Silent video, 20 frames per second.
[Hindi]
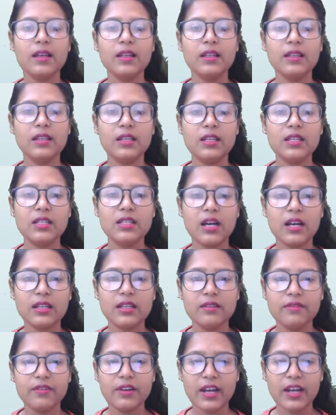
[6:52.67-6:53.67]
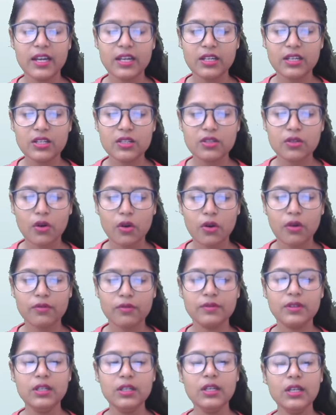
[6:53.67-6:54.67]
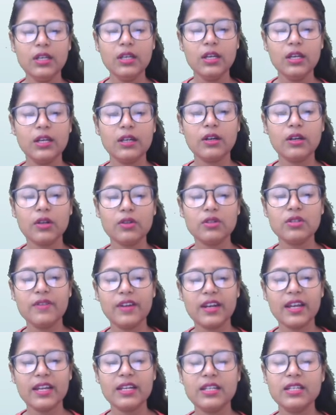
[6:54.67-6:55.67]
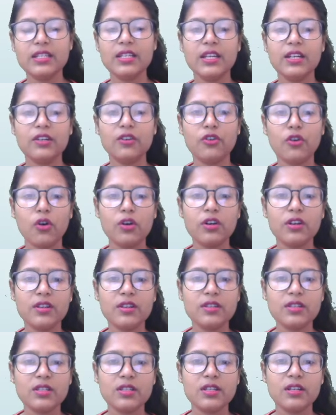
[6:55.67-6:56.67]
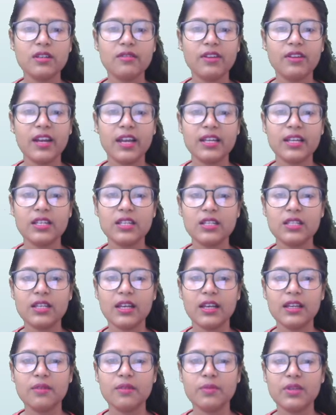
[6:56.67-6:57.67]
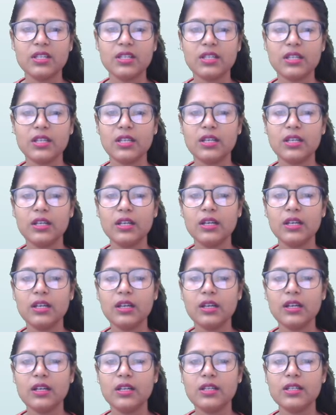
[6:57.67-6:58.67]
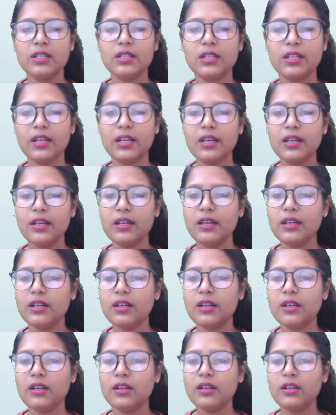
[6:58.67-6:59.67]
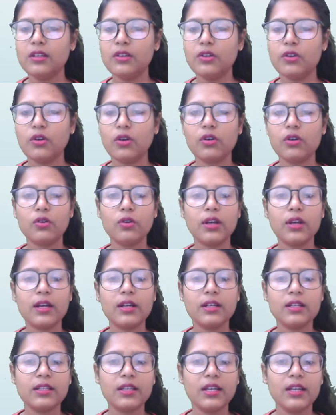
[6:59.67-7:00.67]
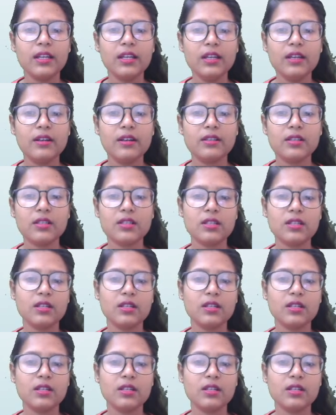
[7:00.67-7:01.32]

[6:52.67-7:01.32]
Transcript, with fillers: दीज आर दी वेराइटीज़ ऑफ दी कौन सी वेराइटीज़ हैं ये ड्रॉट रेजिस्टेंट वेराइटीज़ हैं ये मेज़ की ठीक है ड्रॉट को क्या करती हैं ये रेजिस्ट